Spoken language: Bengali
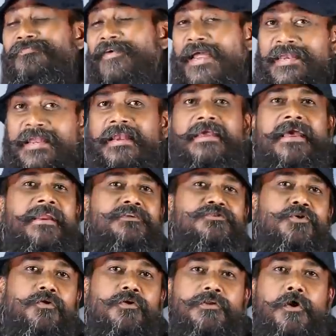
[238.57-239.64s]
ফাইনাল খেলার
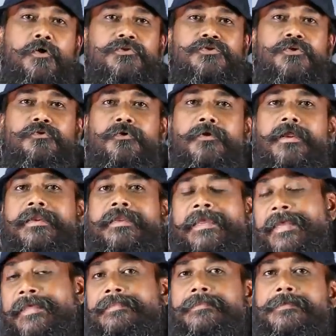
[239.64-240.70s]
যোগ্যতা অর্জন করার
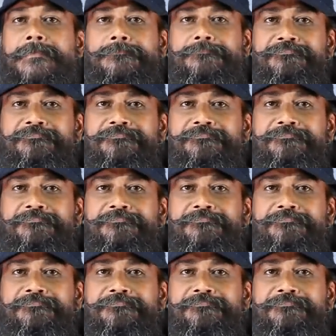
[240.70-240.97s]
ক্ষেত্রে